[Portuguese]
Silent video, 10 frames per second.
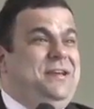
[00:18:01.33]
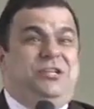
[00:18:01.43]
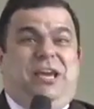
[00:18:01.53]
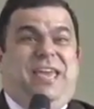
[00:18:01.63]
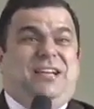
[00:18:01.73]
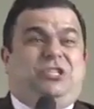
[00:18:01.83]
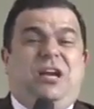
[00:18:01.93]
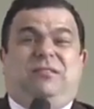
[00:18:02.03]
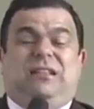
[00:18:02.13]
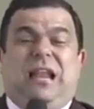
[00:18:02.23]
De que
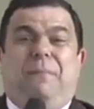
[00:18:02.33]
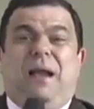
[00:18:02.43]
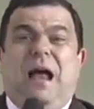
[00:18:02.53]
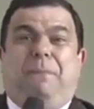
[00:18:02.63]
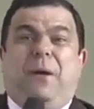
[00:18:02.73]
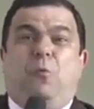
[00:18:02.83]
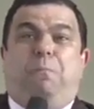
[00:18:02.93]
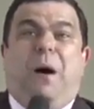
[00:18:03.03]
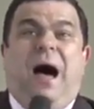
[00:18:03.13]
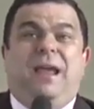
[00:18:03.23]
adianta trabalhar para o
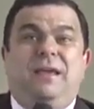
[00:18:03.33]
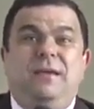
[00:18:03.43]
pai